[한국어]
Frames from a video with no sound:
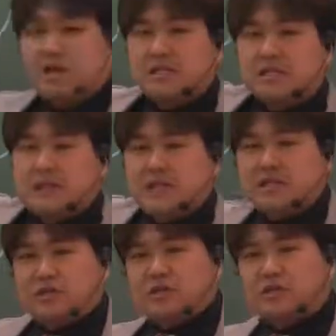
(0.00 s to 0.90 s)
special
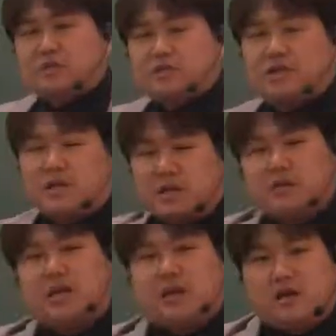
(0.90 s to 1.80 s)
something
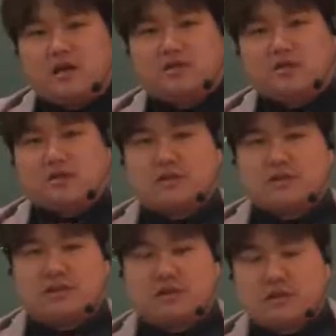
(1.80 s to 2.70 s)
이렇게 얘기할 수도 있을
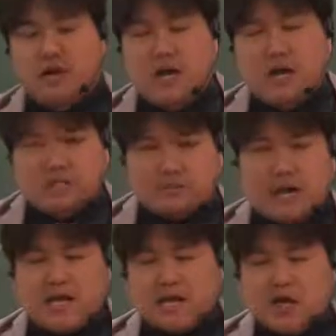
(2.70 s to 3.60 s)
거예요.
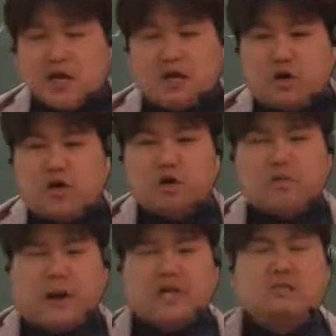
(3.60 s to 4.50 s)
하지만 영어는
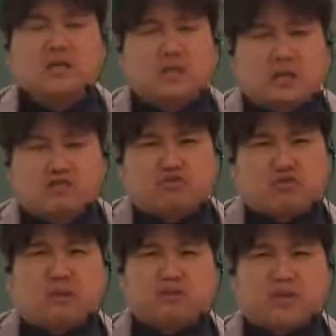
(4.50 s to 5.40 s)
발음이 되게
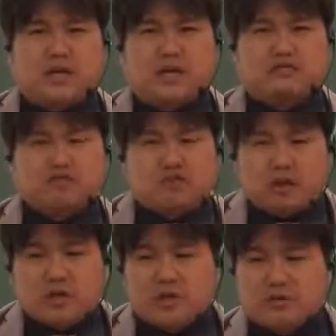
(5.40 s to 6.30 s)
중요합니다.
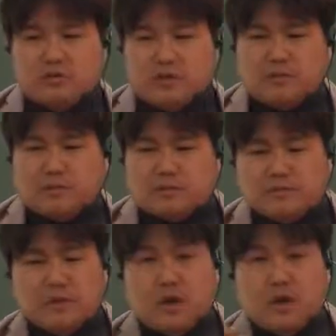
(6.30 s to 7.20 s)
중요하다는 건 뭐냐면
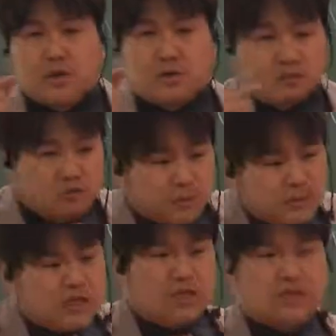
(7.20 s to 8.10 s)
여러분도
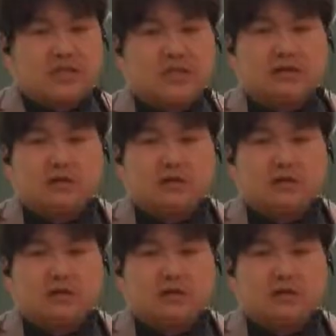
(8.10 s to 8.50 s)
마찬가지잖아요.